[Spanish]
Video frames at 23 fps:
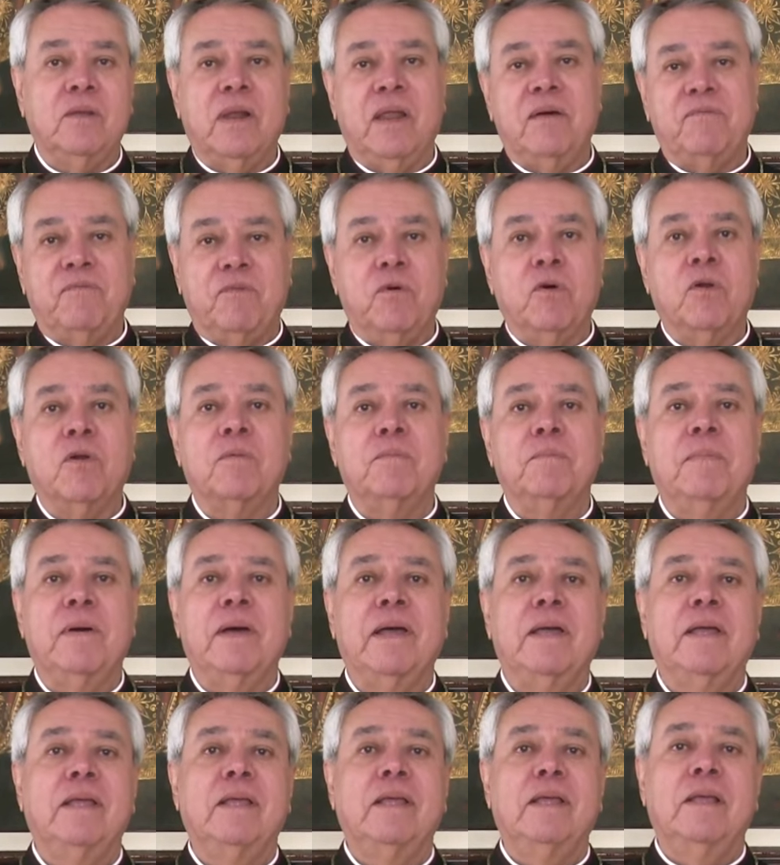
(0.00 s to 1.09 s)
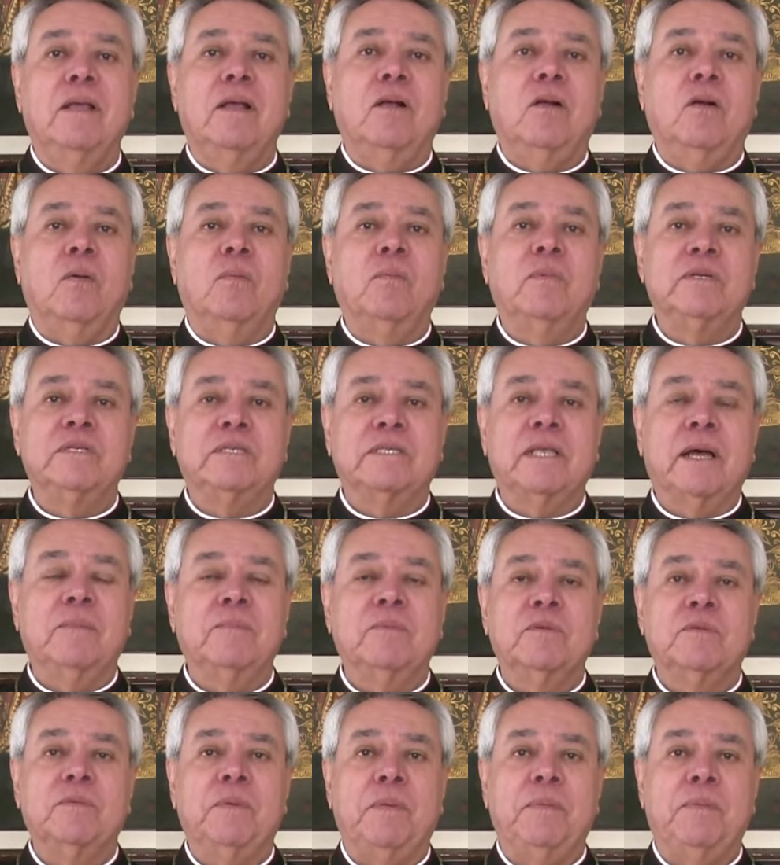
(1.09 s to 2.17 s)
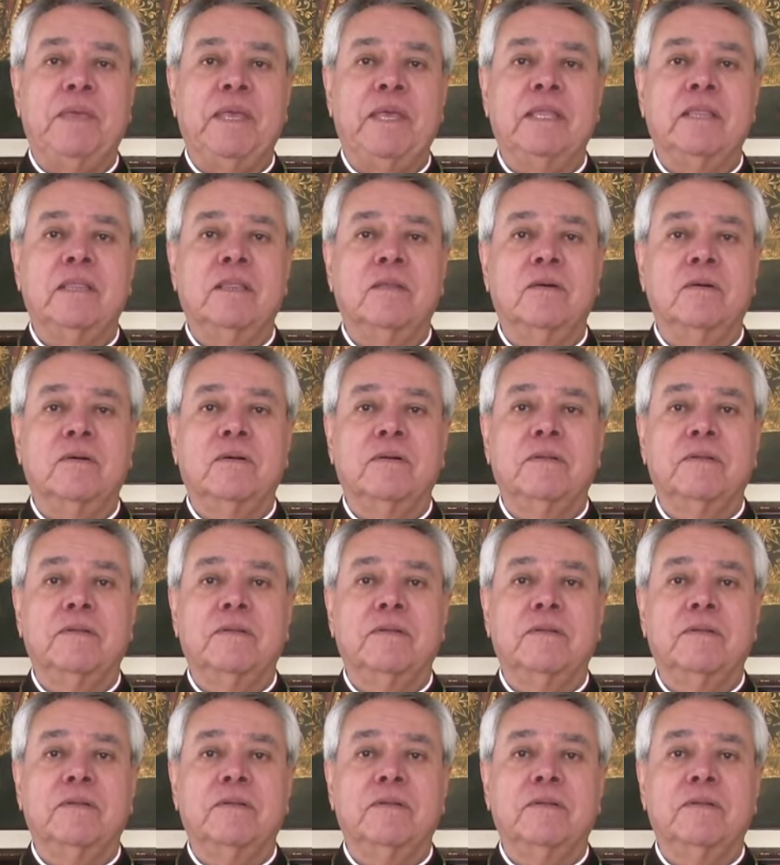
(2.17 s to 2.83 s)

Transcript: la forma como estamos viviendo.